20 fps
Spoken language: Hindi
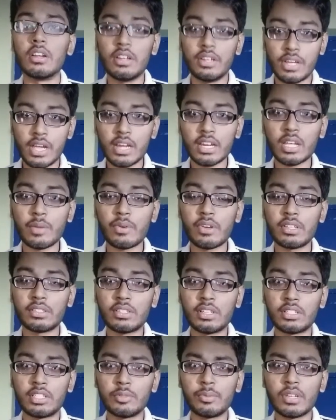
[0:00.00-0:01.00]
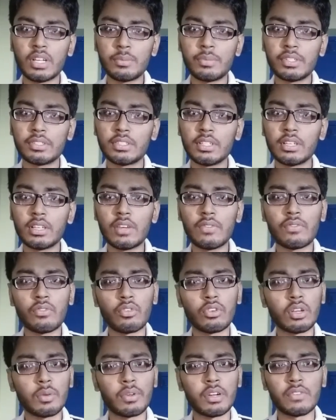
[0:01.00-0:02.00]
रेयर कैमरा है थर्टी मेगा पिक्सल का
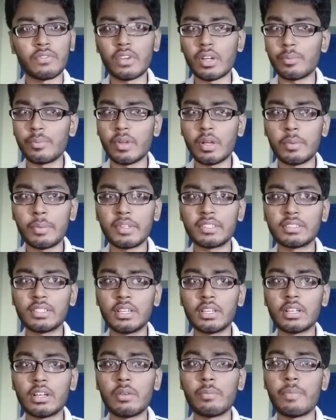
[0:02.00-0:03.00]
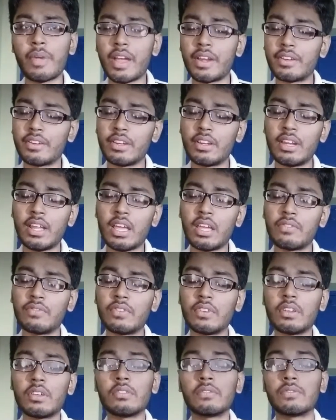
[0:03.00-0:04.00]
फ्रंट कैमरा फाइव मेगा पिक्सल का बैटरी लाइफ
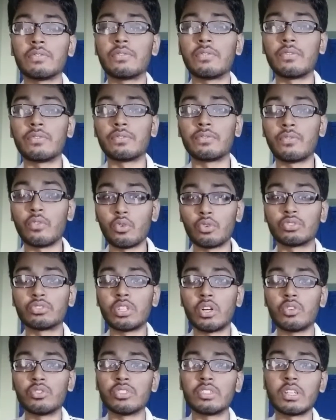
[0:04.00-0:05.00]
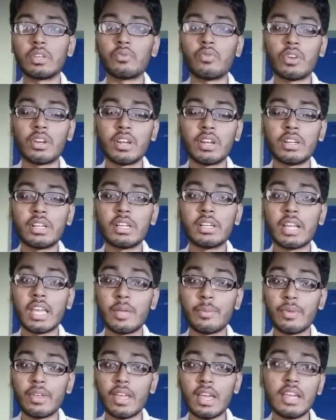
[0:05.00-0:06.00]
है फोर थाउजेंड एंड वन हंड्रेड
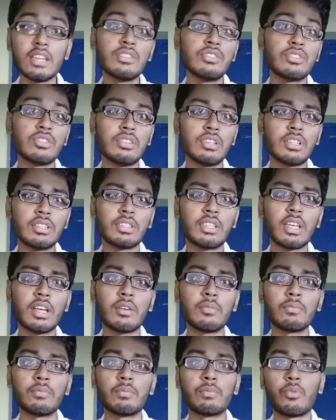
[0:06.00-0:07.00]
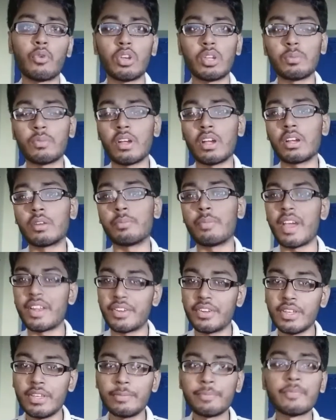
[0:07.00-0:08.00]
एम एच लिथियम पॉलीमार
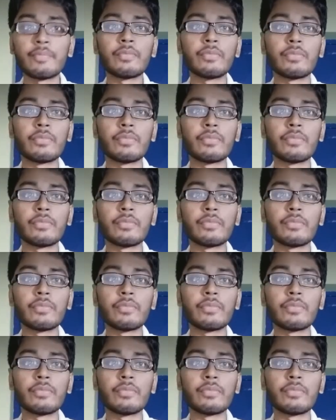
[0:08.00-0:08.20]
बैटरी